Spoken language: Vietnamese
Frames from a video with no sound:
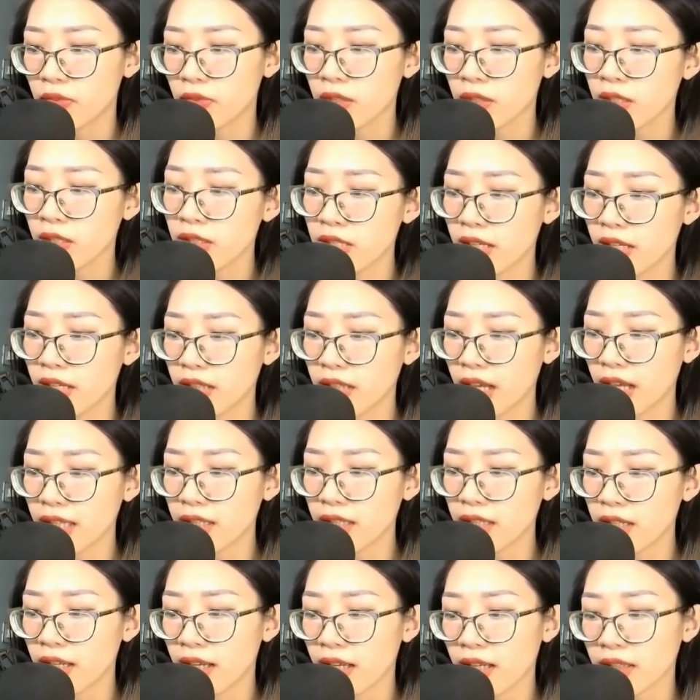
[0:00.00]
Chỉ
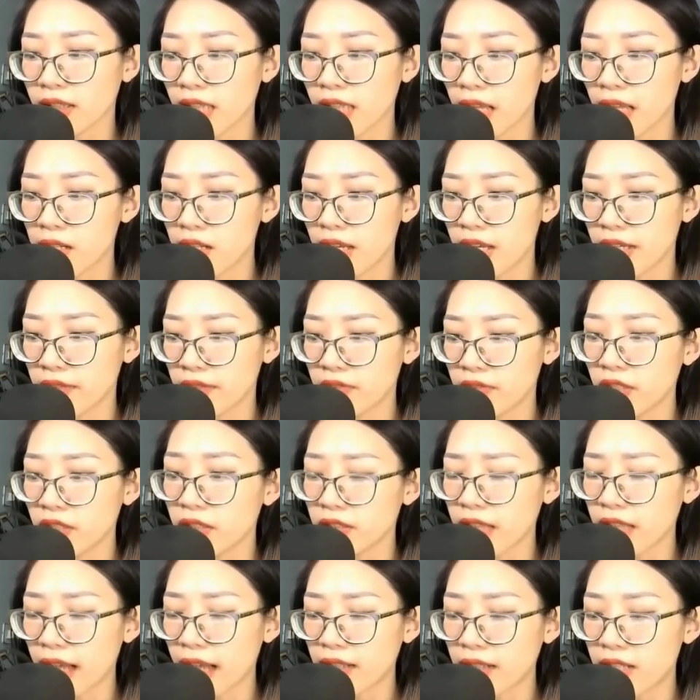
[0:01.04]
thấy thành liên vừa
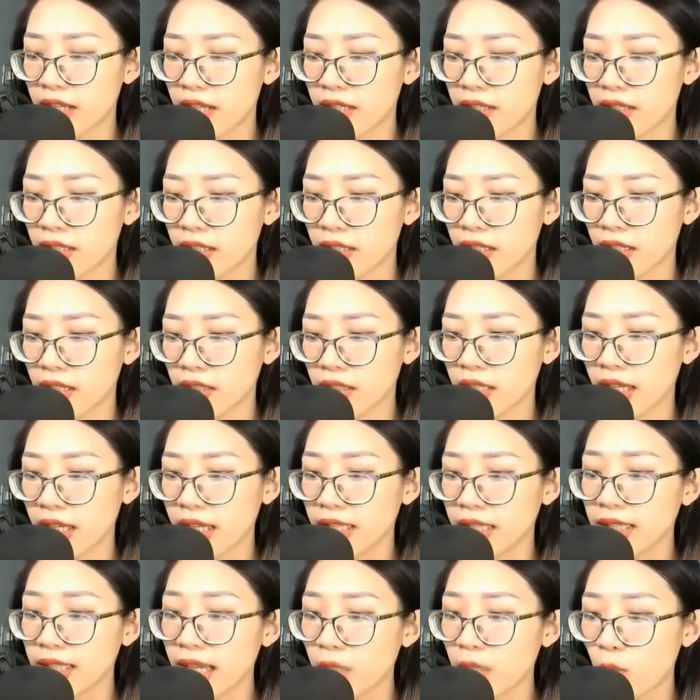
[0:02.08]
tán đi
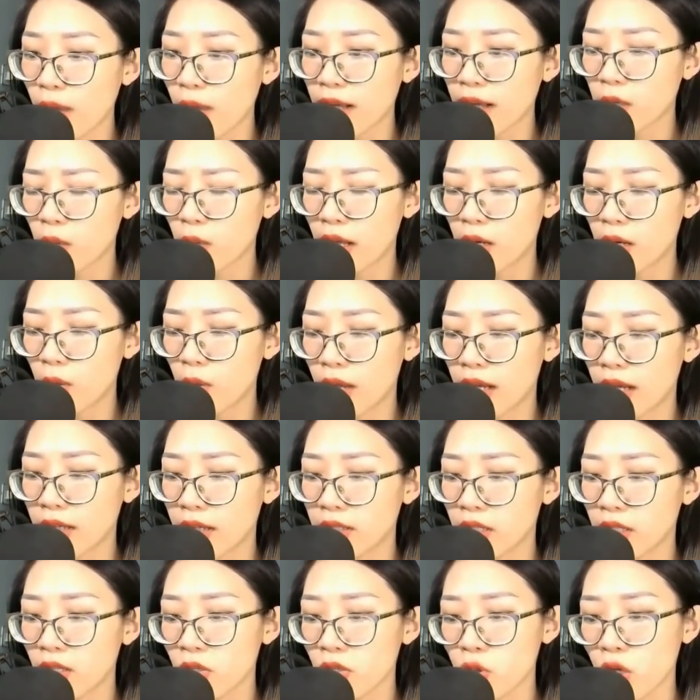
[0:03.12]
thì thành quang loè loè,
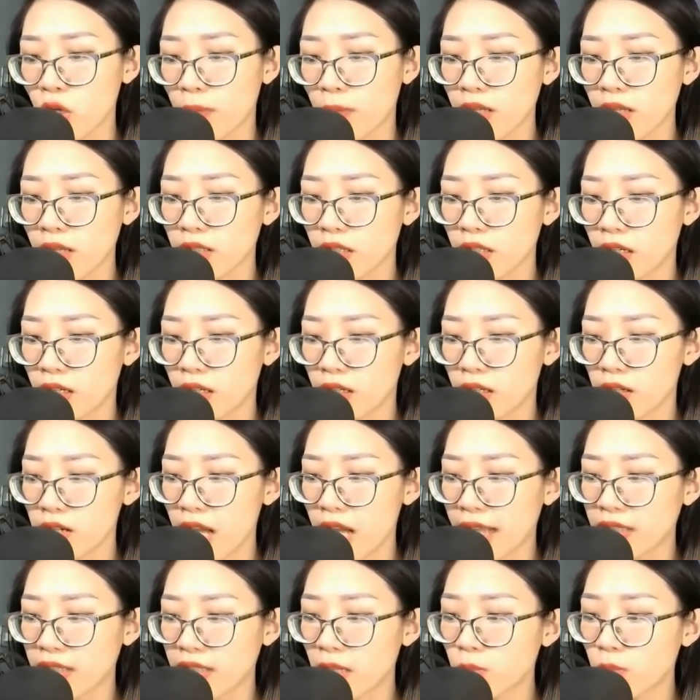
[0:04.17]
rồi bất ngờ
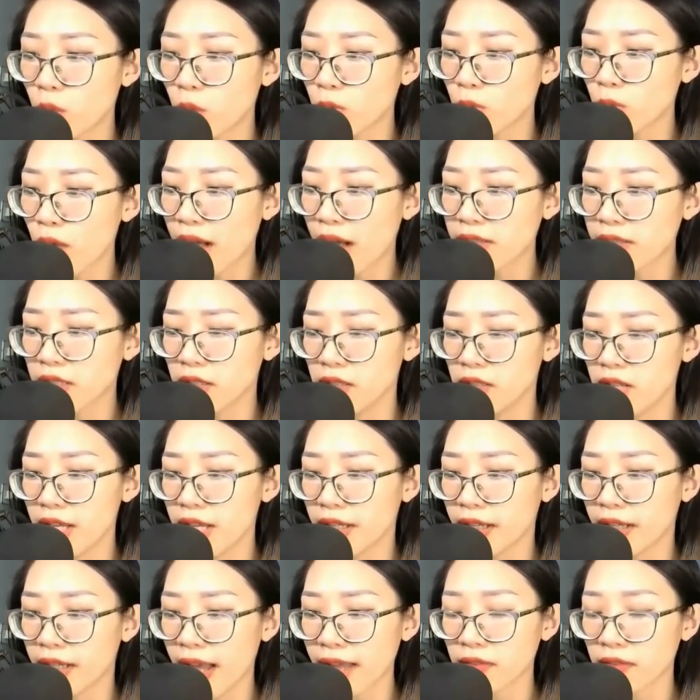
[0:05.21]
lại có một đóa cử
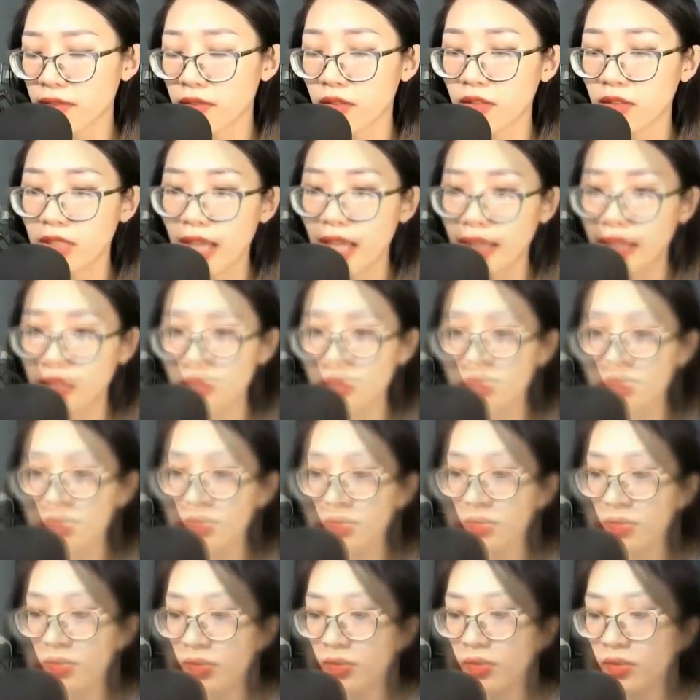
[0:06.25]
liên khác chắn
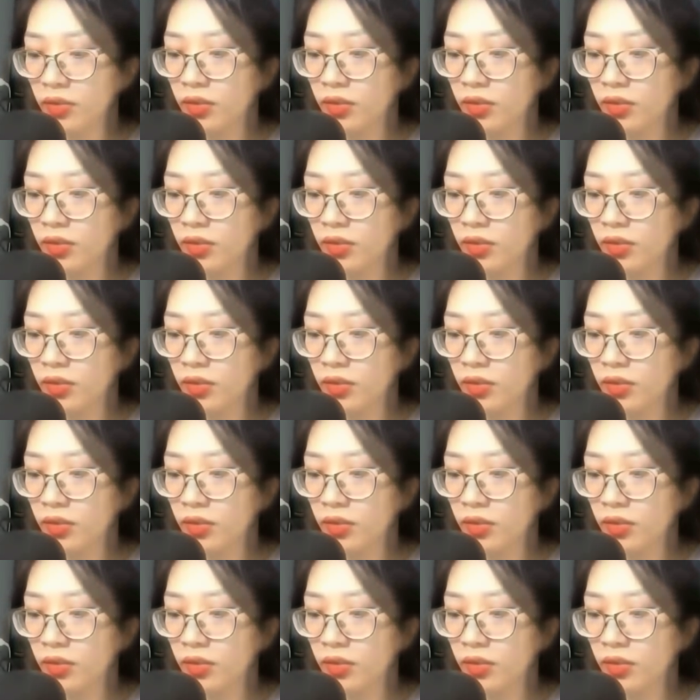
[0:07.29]
trước mặt.